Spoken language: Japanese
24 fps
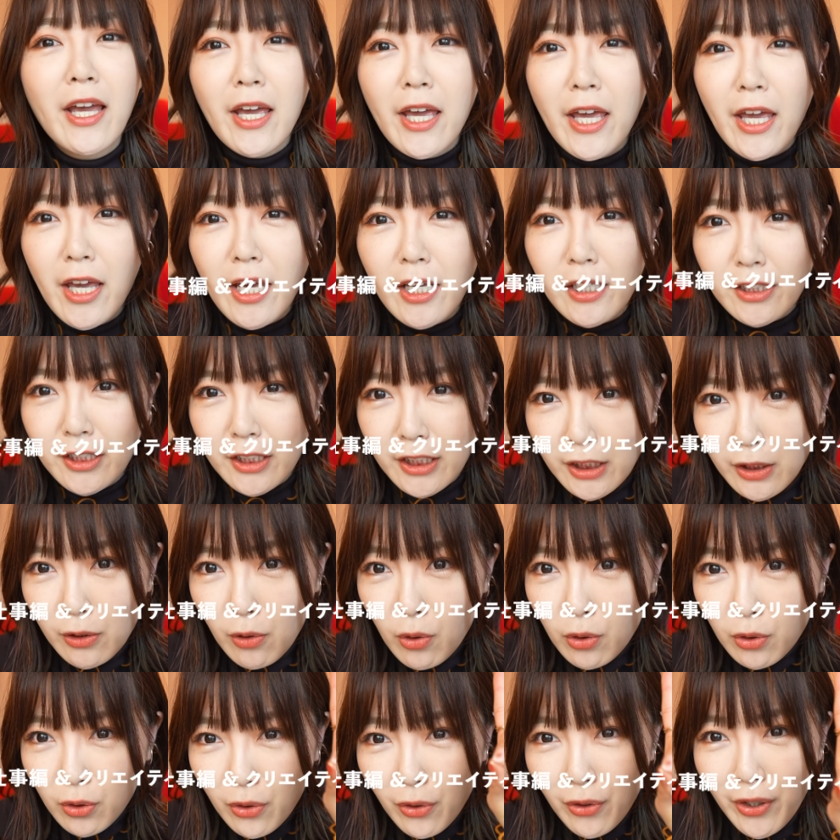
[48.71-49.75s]
えー、仕
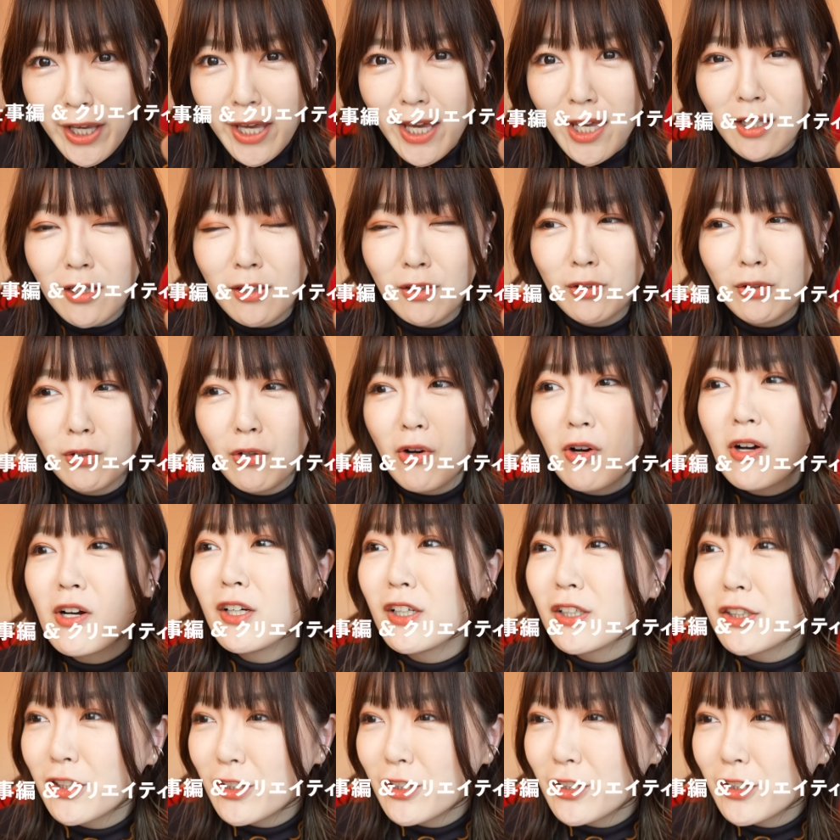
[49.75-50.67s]
事編と